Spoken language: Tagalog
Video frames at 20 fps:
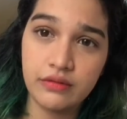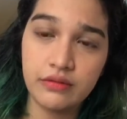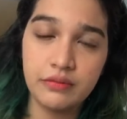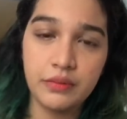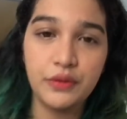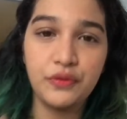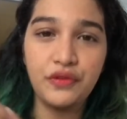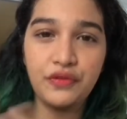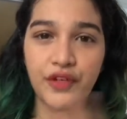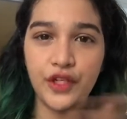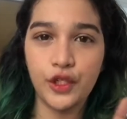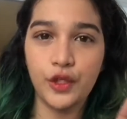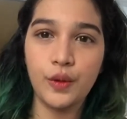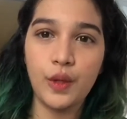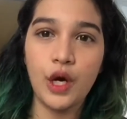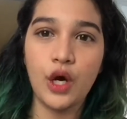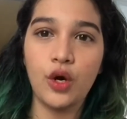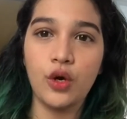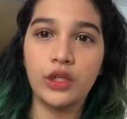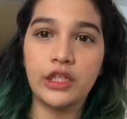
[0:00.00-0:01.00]
Mag-video
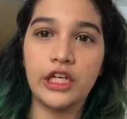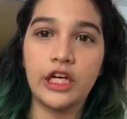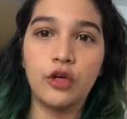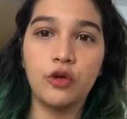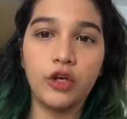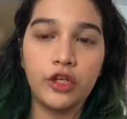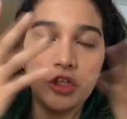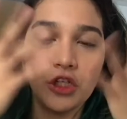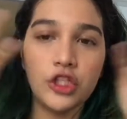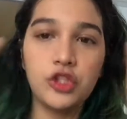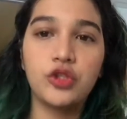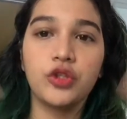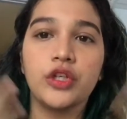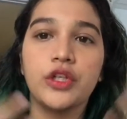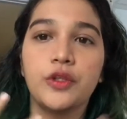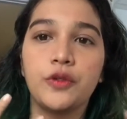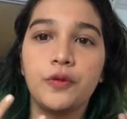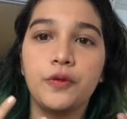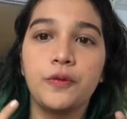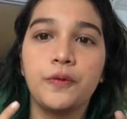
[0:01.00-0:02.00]
ako na kung ano yung
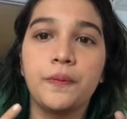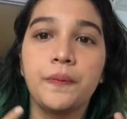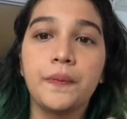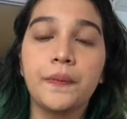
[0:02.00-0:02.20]
nung